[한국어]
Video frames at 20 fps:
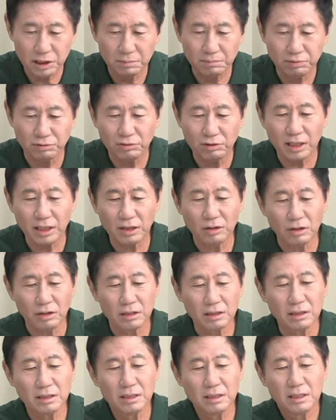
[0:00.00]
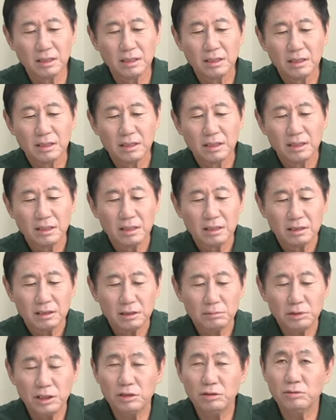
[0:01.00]
붕괴론
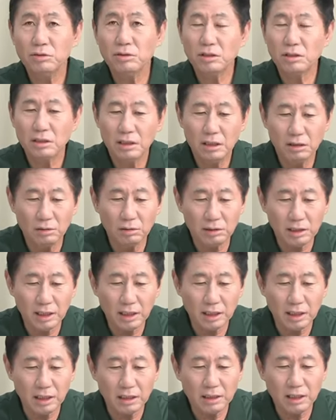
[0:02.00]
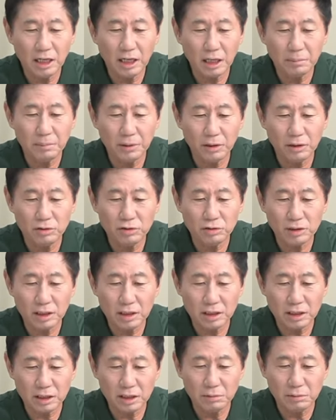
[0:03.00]
지금 쉬운 7개 대학병원
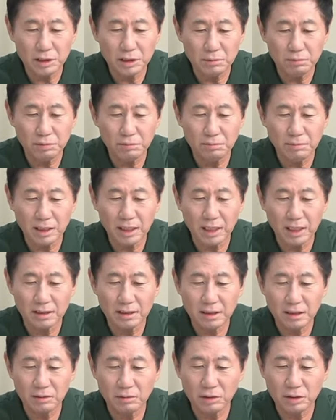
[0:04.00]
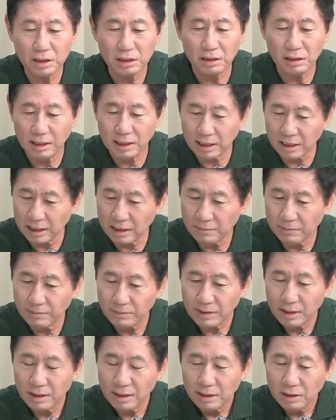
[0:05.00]
중에서 응급실 분만이 안 되는 곳이 14개
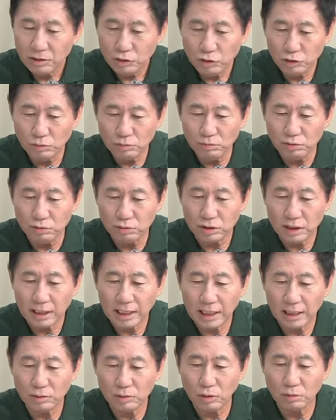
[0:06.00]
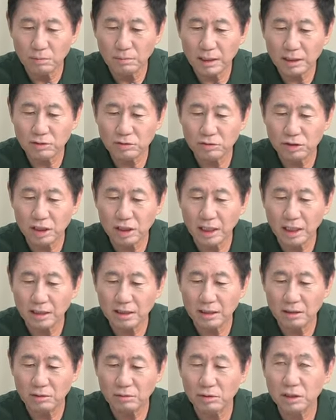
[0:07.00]
흉부 대동맥 수술이 안
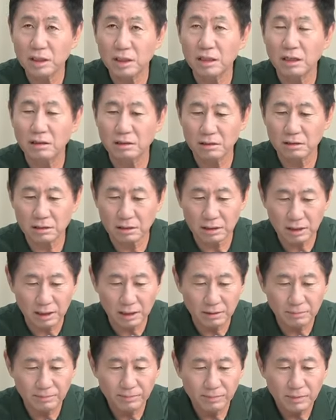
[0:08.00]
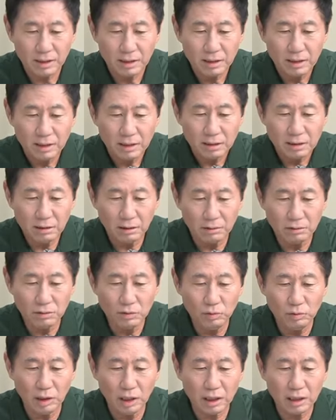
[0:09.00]
되는 곳이 16개
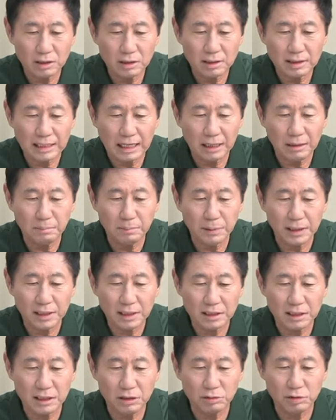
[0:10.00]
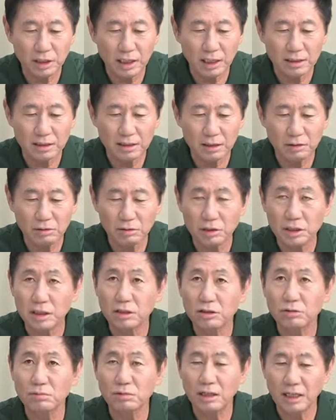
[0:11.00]
영유아 장폐색 시술이 안 되는 곳이
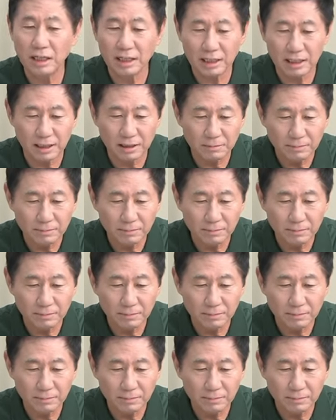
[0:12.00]
24개